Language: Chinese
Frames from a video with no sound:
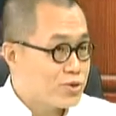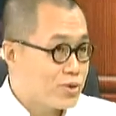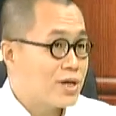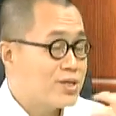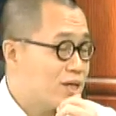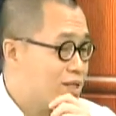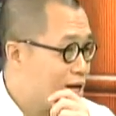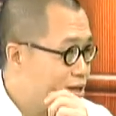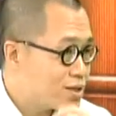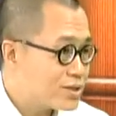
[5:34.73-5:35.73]
我举一个很简
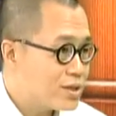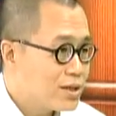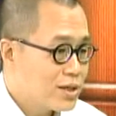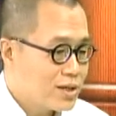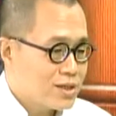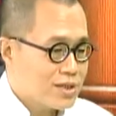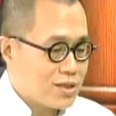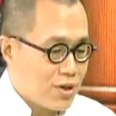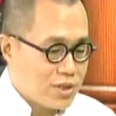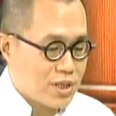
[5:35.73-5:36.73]
单的例子，
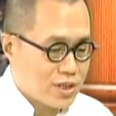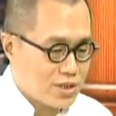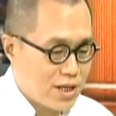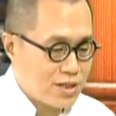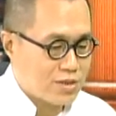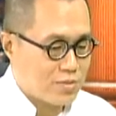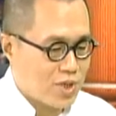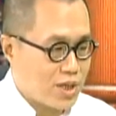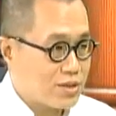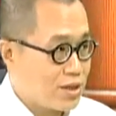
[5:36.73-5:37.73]
在《桃姐》这个电影里
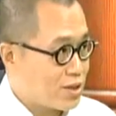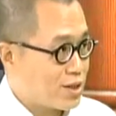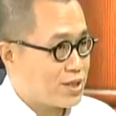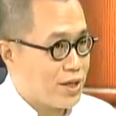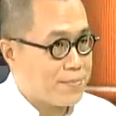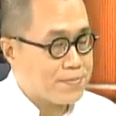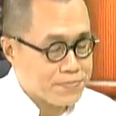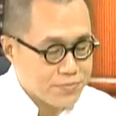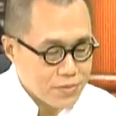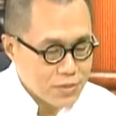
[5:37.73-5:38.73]
面，叶德娴，
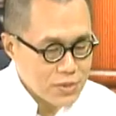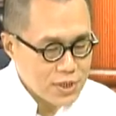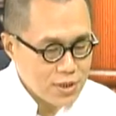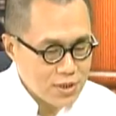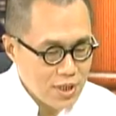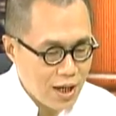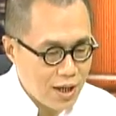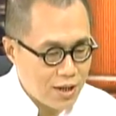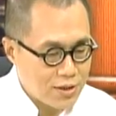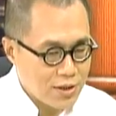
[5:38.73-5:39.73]

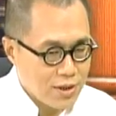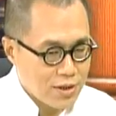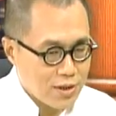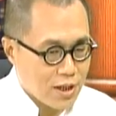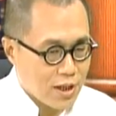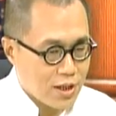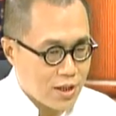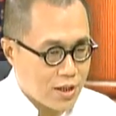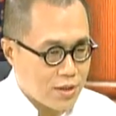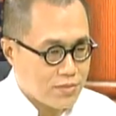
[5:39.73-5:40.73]
他
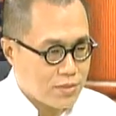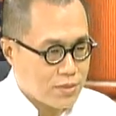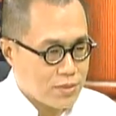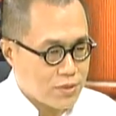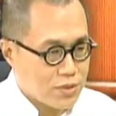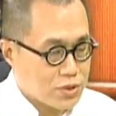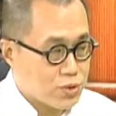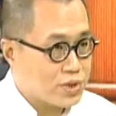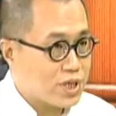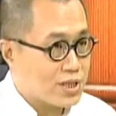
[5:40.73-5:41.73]
呃。
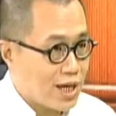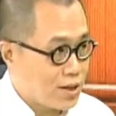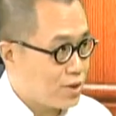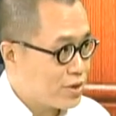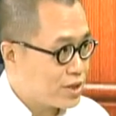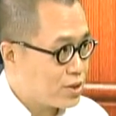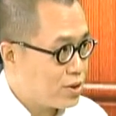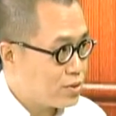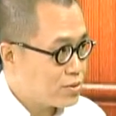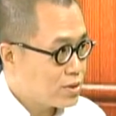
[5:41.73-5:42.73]
住进养老院之
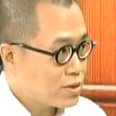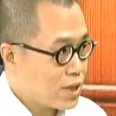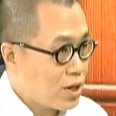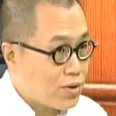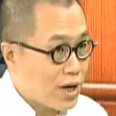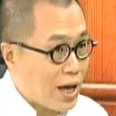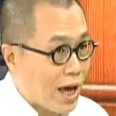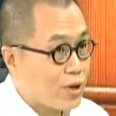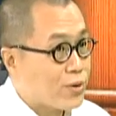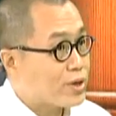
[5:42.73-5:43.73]
后，他后来
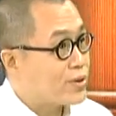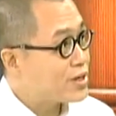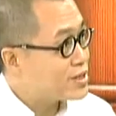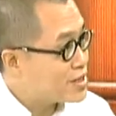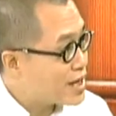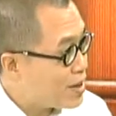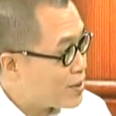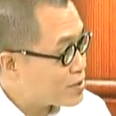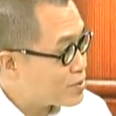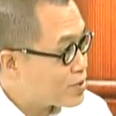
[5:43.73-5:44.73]
还回过一次
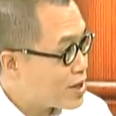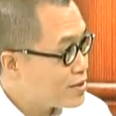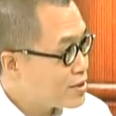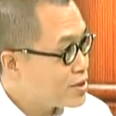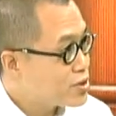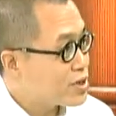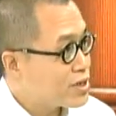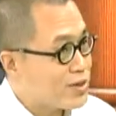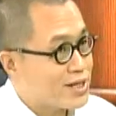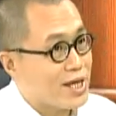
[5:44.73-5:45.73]
家嘛，对不对？就
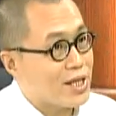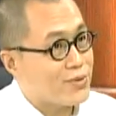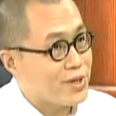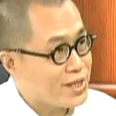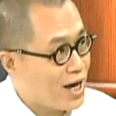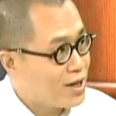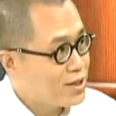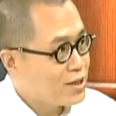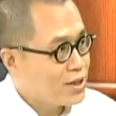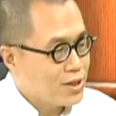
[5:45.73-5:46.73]
刘德华带他回家。
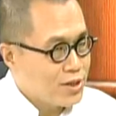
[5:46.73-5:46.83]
